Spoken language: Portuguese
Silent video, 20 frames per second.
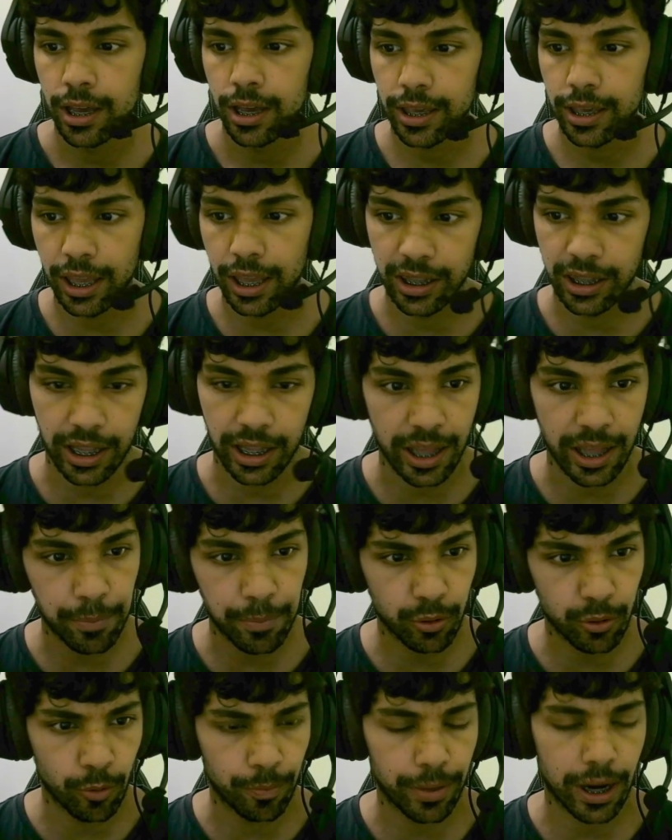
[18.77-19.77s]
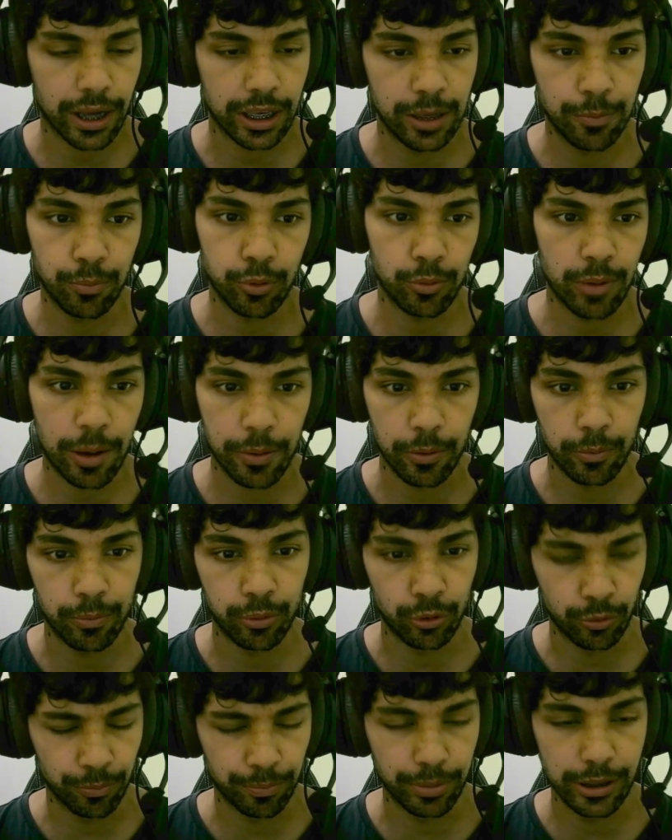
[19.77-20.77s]
que ainda dá pra comprar aqui por, uma,
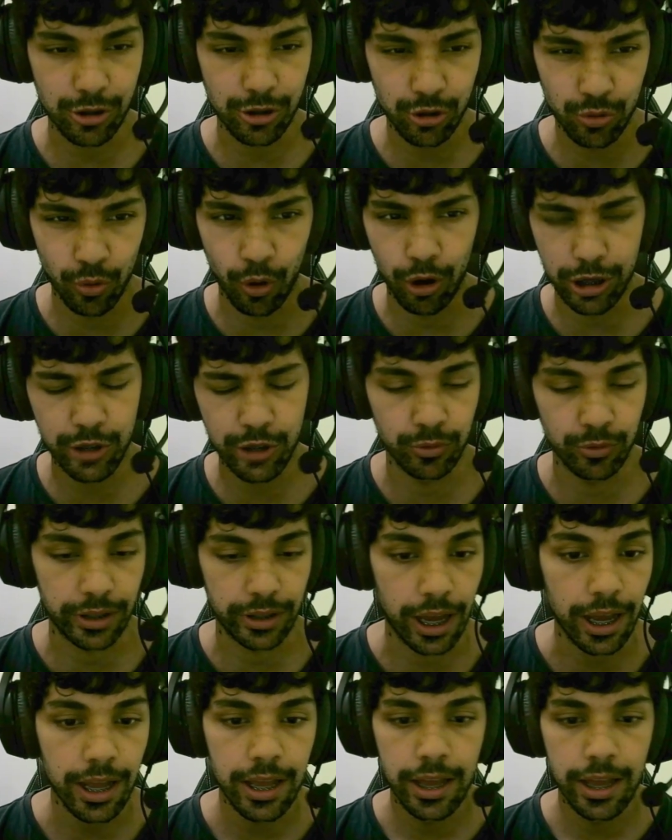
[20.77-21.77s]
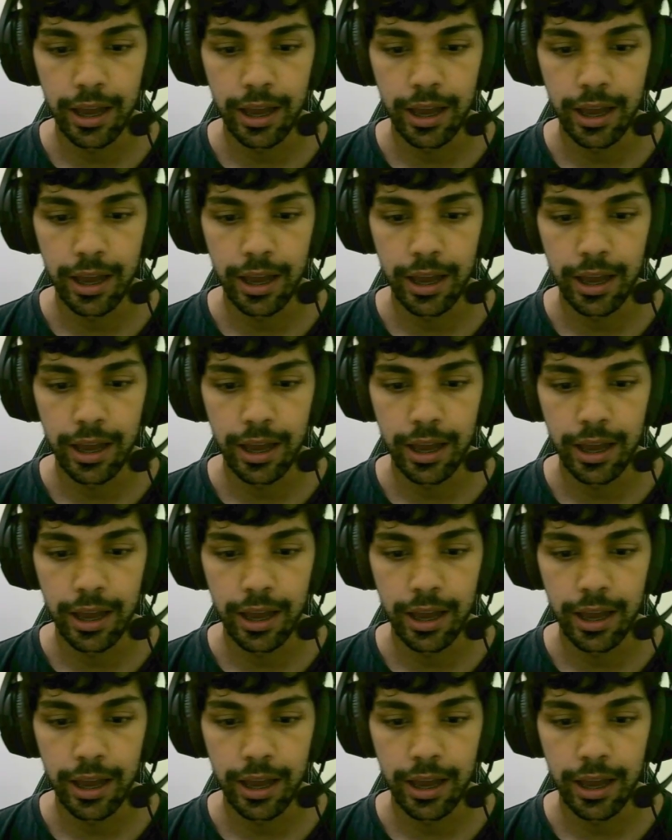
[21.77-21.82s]
por um preço ótimo, tá?